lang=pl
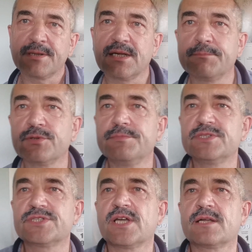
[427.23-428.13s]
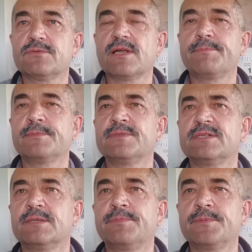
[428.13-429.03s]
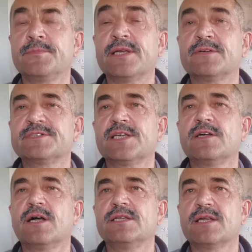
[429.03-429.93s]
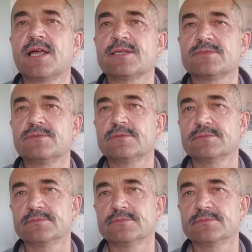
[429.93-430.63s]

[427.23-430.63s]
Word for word: Pana burmistrza Artura Pomianowskiego ani razu.